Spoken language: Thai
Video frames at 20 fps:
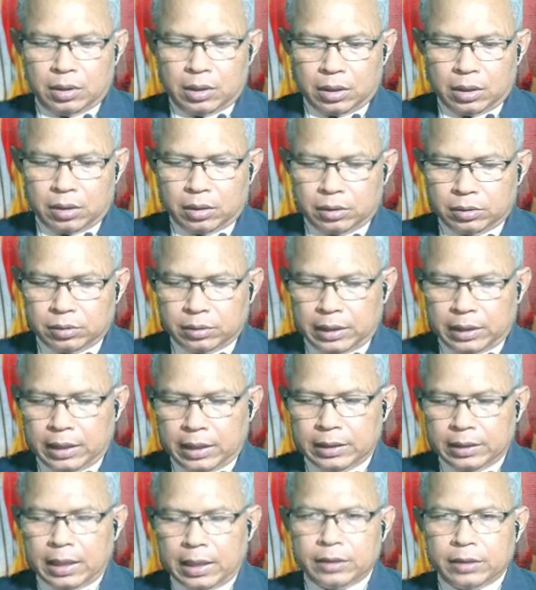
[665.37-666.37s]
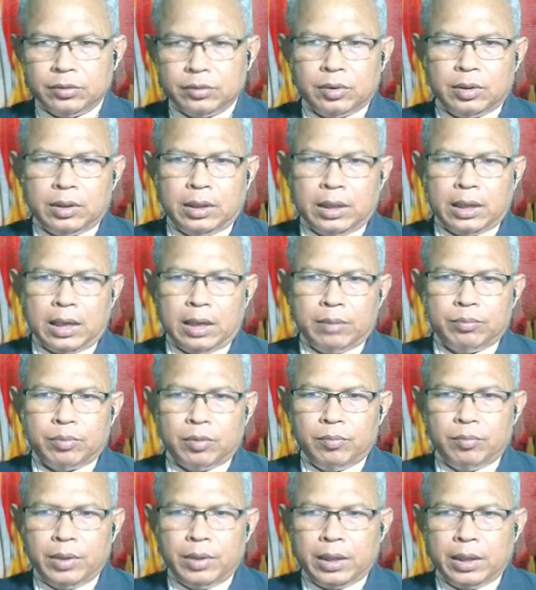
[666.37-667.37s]
วก็สุดท้าย ท้ายสุดนะครับ ผ
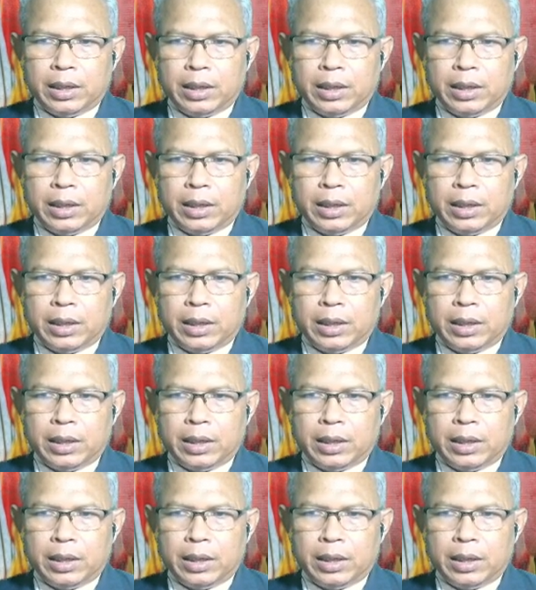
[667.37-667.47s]
ม be